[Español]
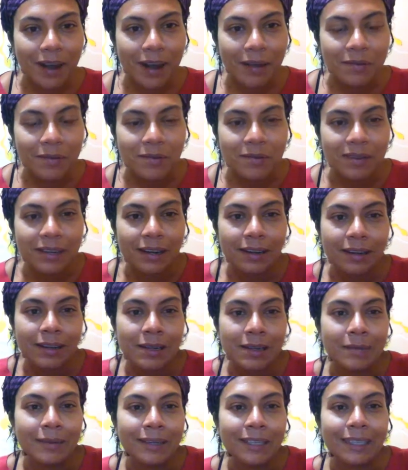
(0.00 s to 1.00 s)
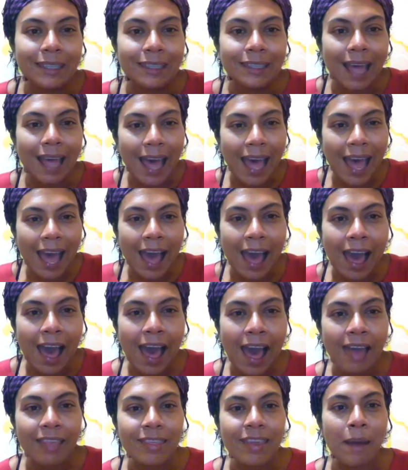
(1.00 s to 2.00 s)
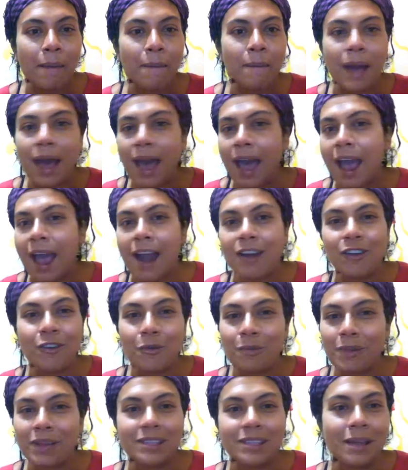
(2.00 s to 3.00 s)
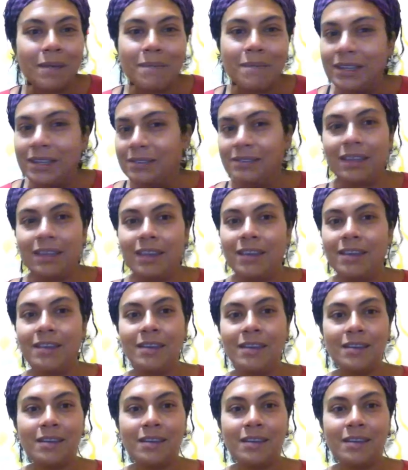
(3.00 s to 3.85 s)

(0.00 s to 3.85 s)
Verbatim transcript: para vivir en libertad y amar completamente,